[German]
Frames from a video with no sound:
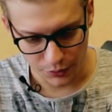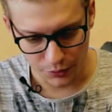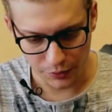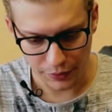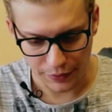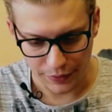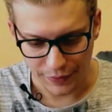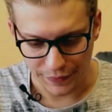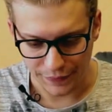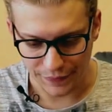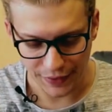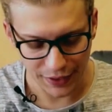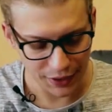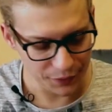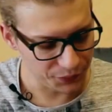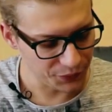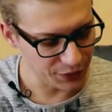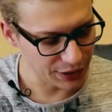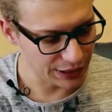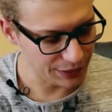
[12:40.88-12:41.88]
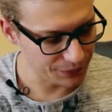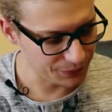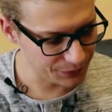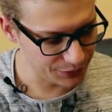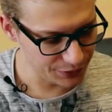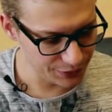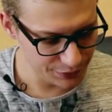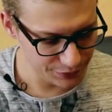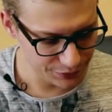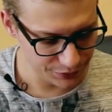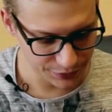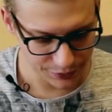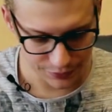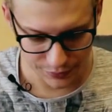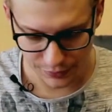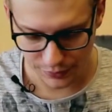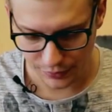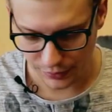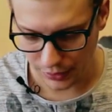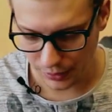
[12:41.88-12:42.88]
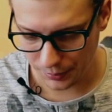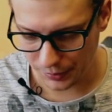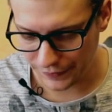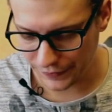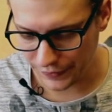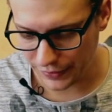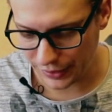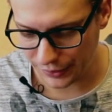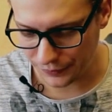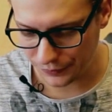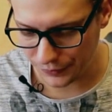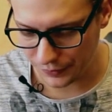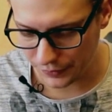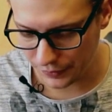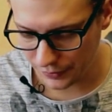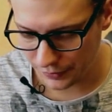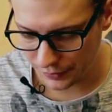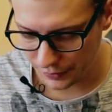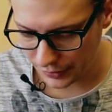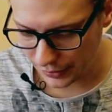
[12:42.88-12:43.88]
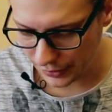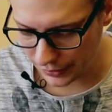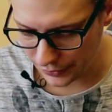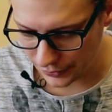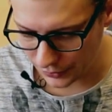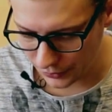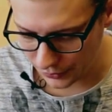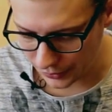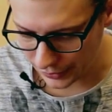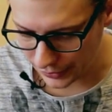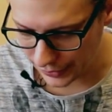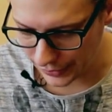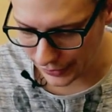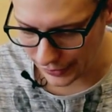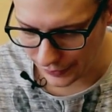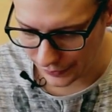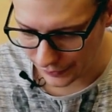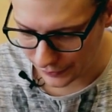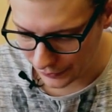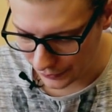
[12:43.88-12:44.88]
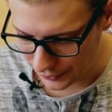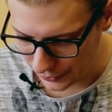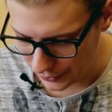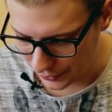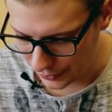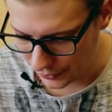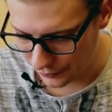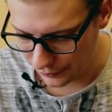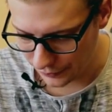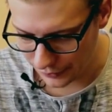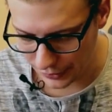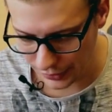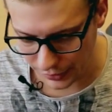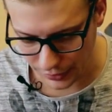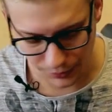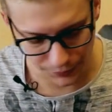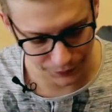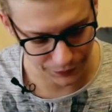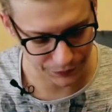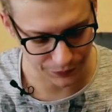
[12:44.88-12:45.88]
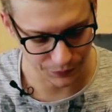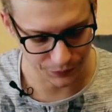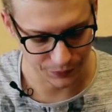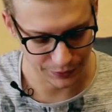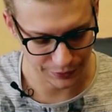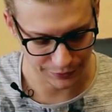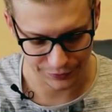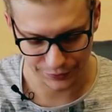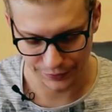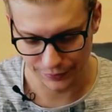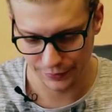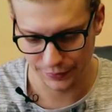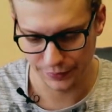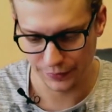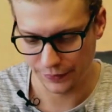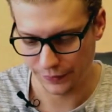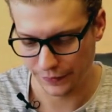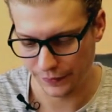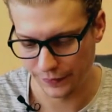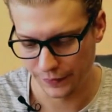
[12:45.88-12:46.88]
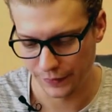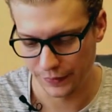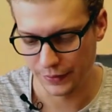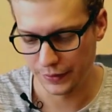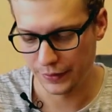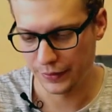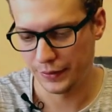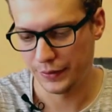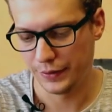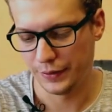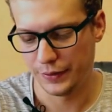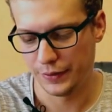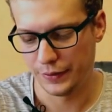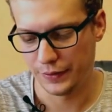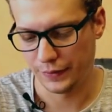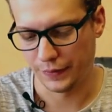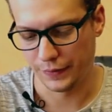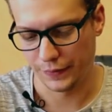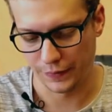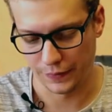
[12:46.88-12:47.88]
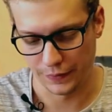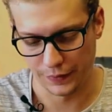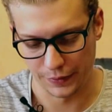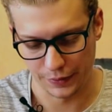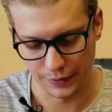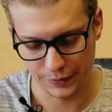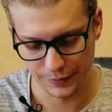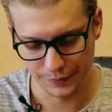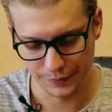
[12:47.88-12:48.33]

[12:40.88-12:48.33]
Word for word: Gut, Seife haftet, aber Seife geht auch leicht wieder rauszuwaschen. So.